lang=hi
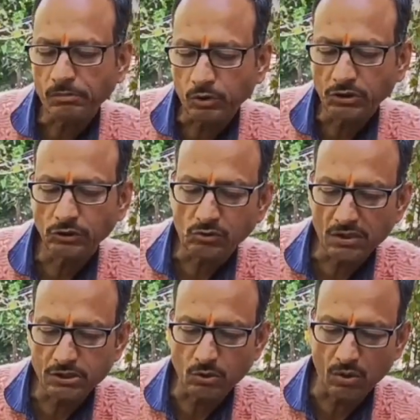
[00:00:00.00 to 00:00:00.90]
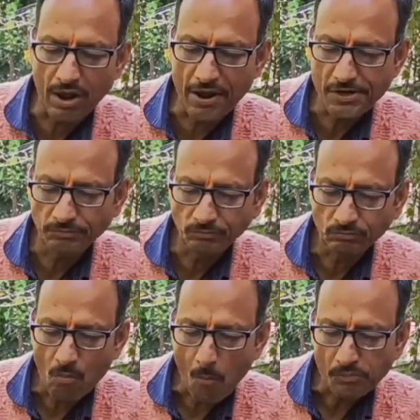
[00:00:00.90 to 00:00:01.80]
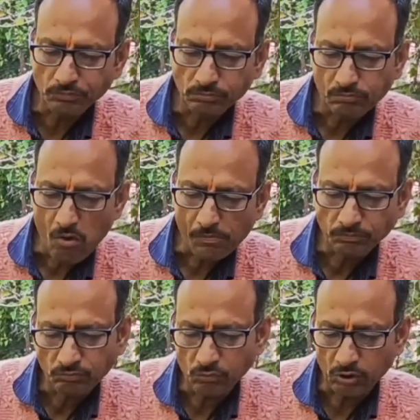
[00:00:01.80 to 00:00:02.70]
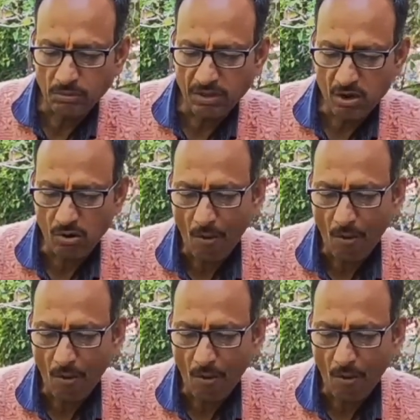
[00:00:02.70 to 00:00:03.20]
बहुत ही स्वादिष्ट हो रहा है बहुत ही बढ़िया